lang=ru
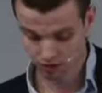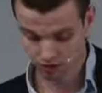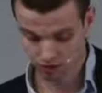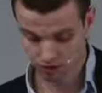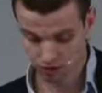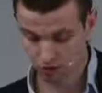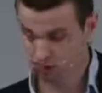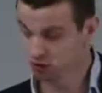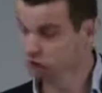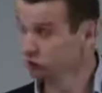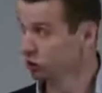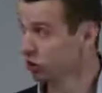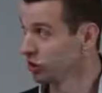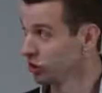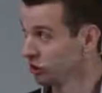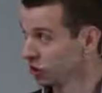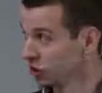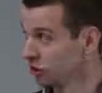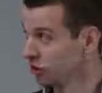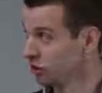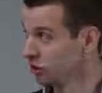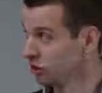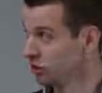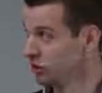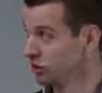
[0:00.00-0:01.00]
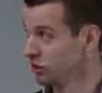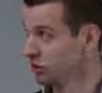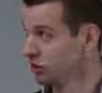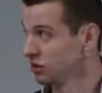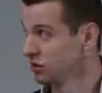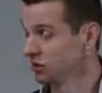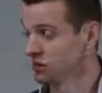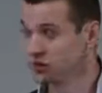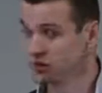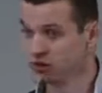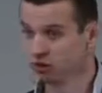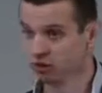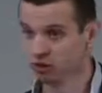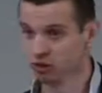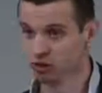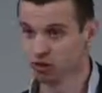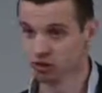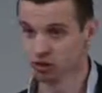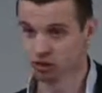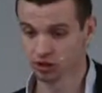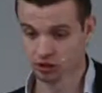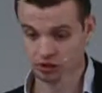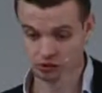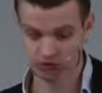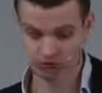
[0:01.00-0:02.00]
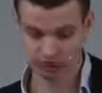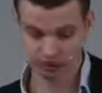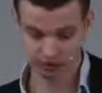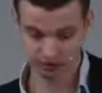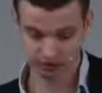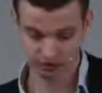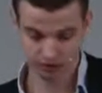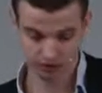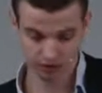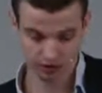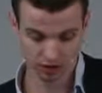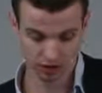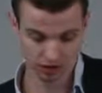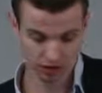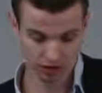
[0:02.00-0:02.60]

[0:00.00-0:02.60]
эксплуатации сохраненного где-то трафик.